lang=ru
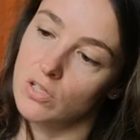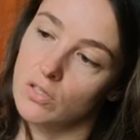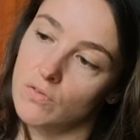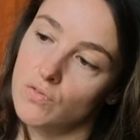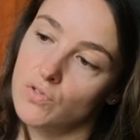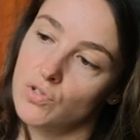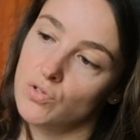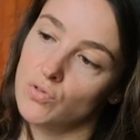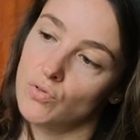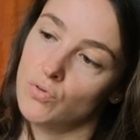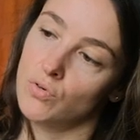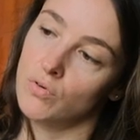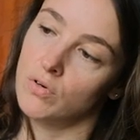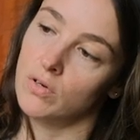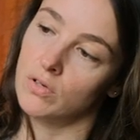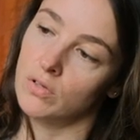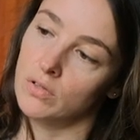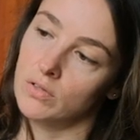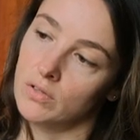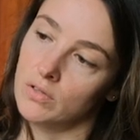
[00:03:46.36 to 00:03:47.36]
это
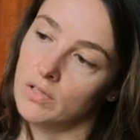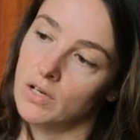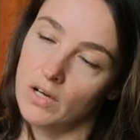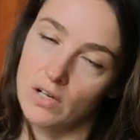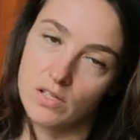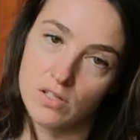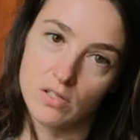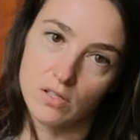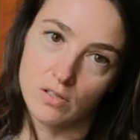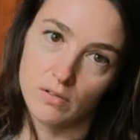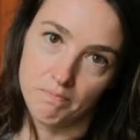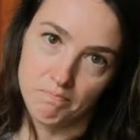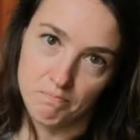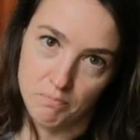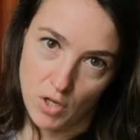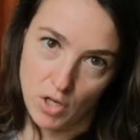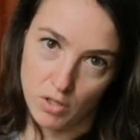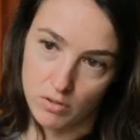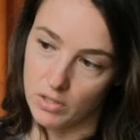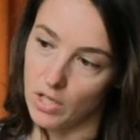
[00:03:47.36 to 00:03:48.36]
все гораздо
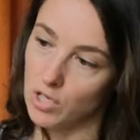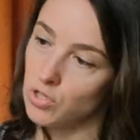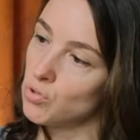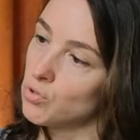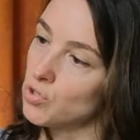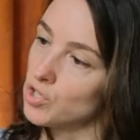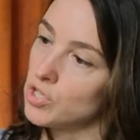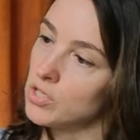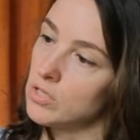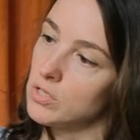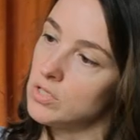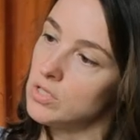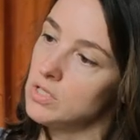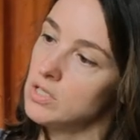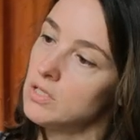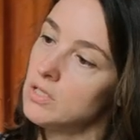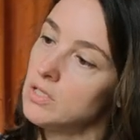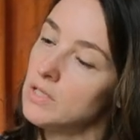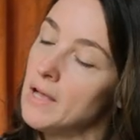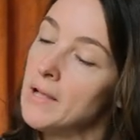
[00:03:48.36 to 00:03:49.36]
так надежнее
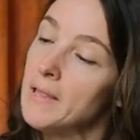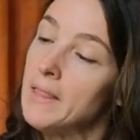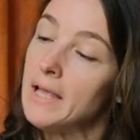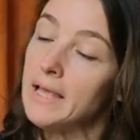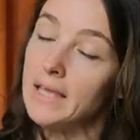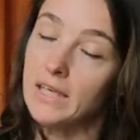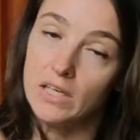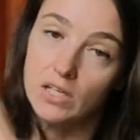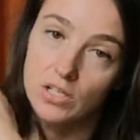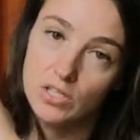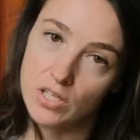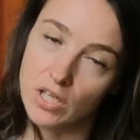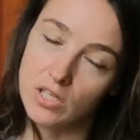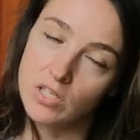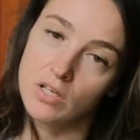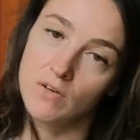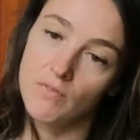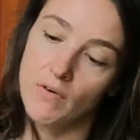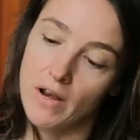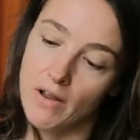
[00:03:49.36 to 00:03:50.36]
сделано. И,
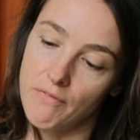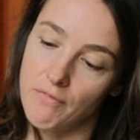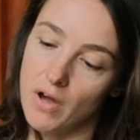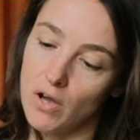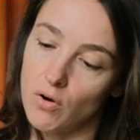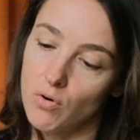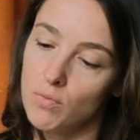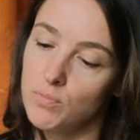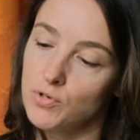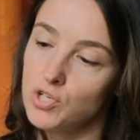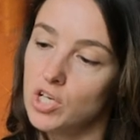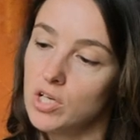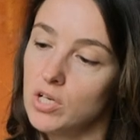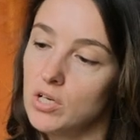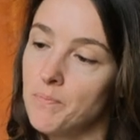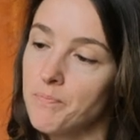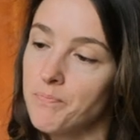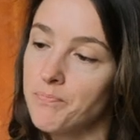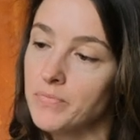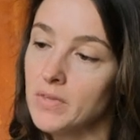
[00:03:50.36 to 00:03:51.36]
кстати говоря, в коробочке
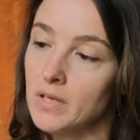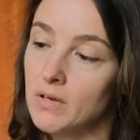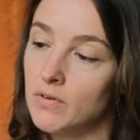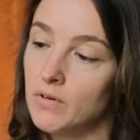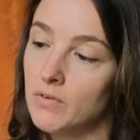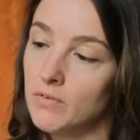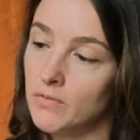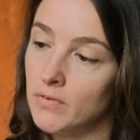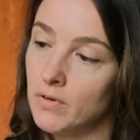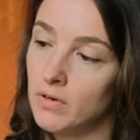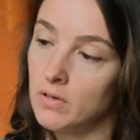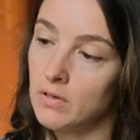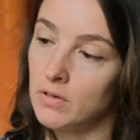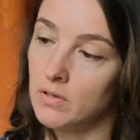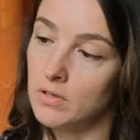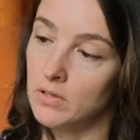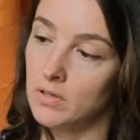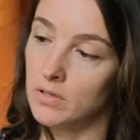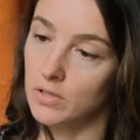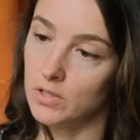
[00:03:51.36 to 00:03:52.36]

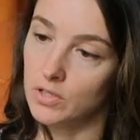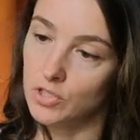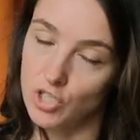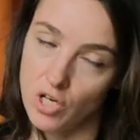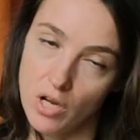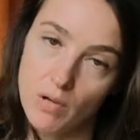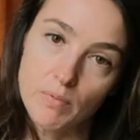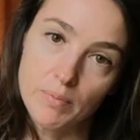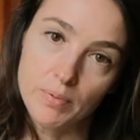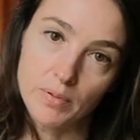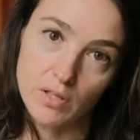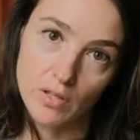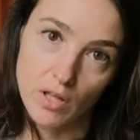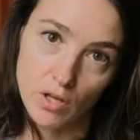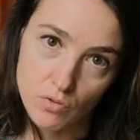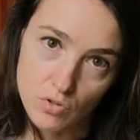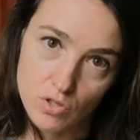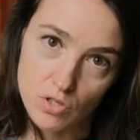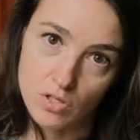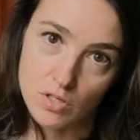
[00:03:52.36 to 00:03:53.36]
э, к шлему
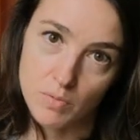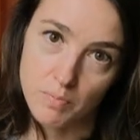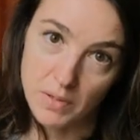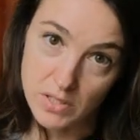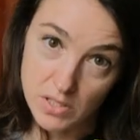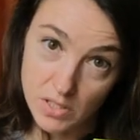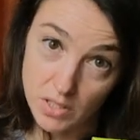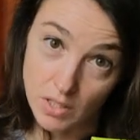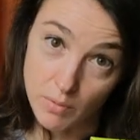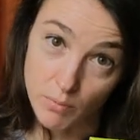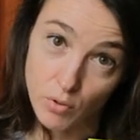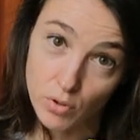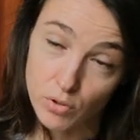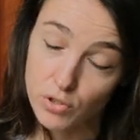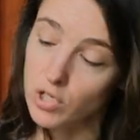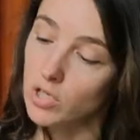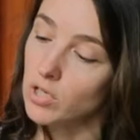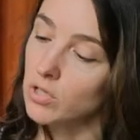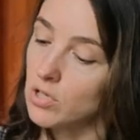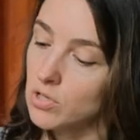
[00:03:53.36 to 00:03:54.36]
придаются запасные
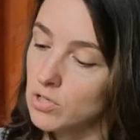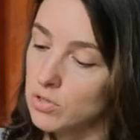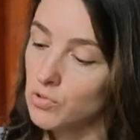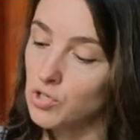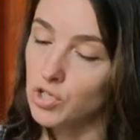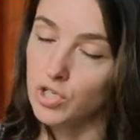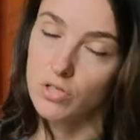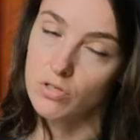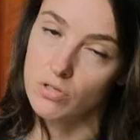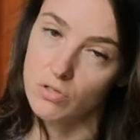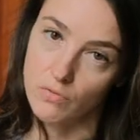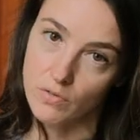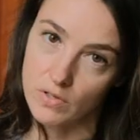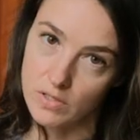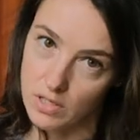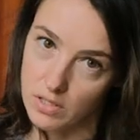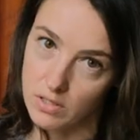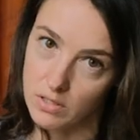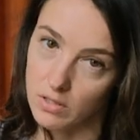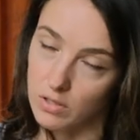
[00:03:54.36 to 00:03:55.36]
болтики на случай, если у
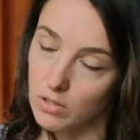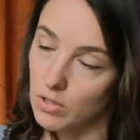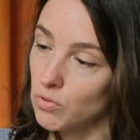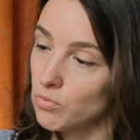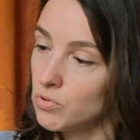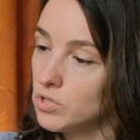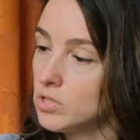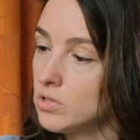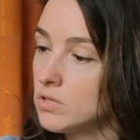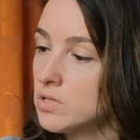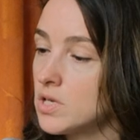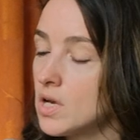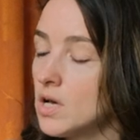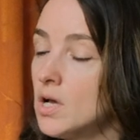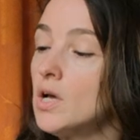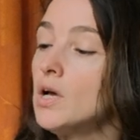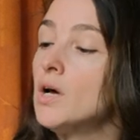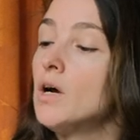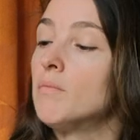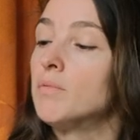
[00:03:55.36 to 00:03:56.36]
вас один открутился,
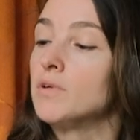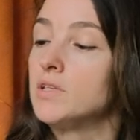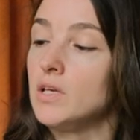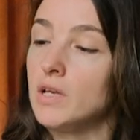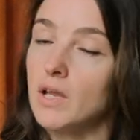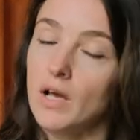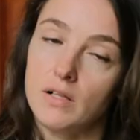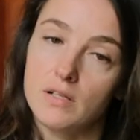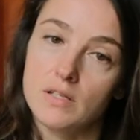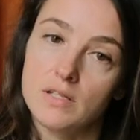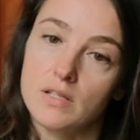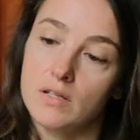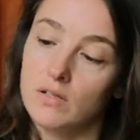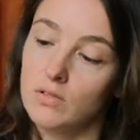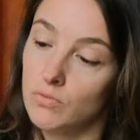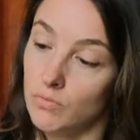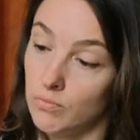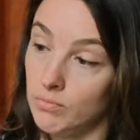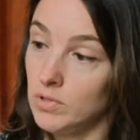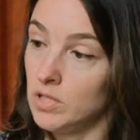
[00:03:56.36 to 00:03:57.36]
потерялся,
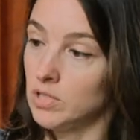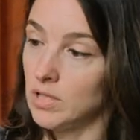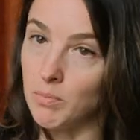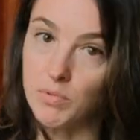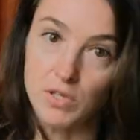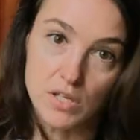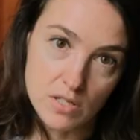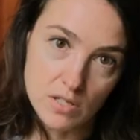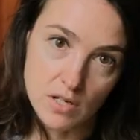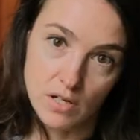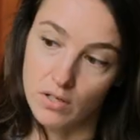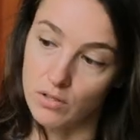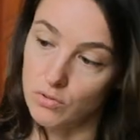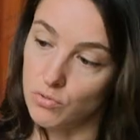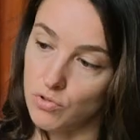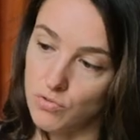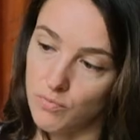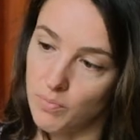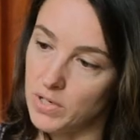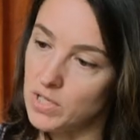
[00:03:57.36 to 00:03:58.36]
ну, их там несколько, то
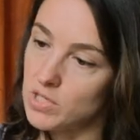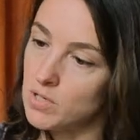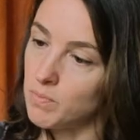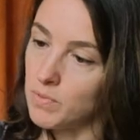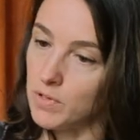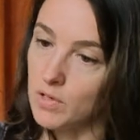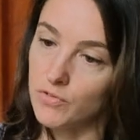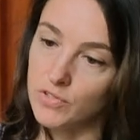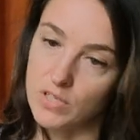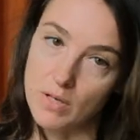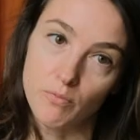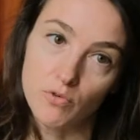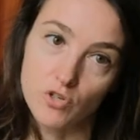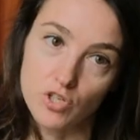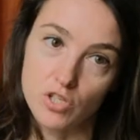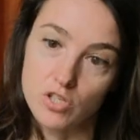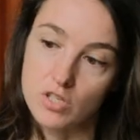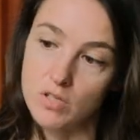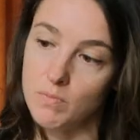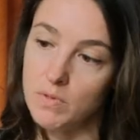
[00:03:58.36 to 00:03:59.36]
есть, в принципе, их все
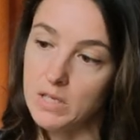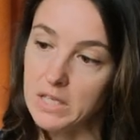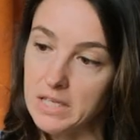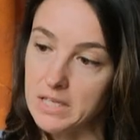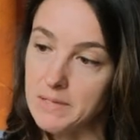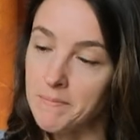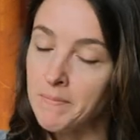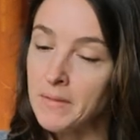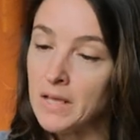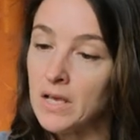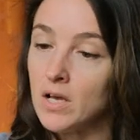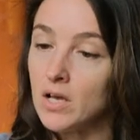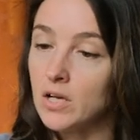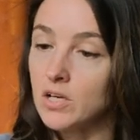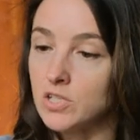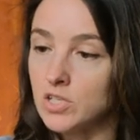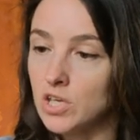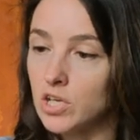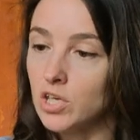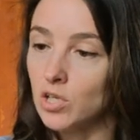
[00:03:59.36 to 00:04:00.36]
можно заменить.
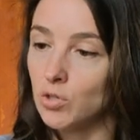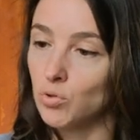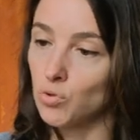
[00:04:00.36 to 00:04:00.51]
Козырьки